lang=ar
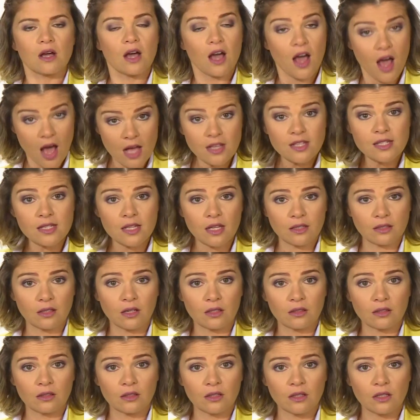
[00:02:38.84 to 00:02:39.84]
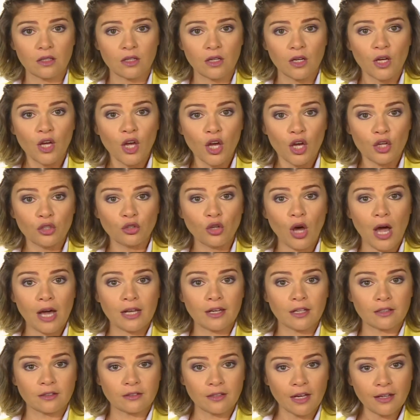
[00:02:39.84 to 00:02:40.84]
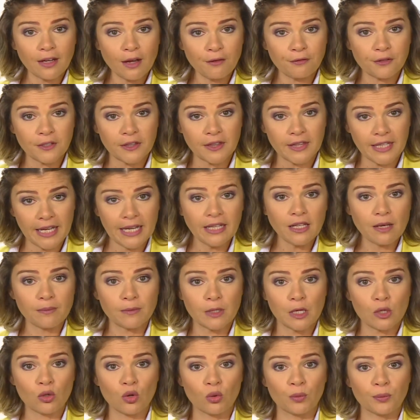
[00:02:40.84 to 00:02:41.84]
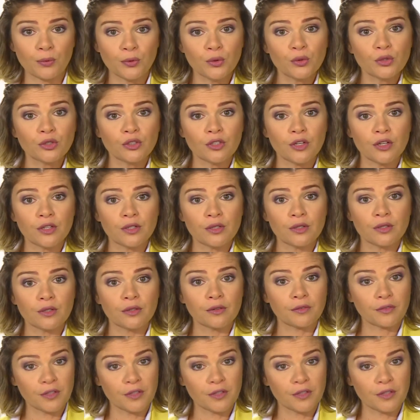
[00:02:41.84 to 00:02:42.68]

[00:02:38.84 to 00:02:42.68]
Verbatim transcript: خاصة إنه على الطرف الثاني من الكمبيوتر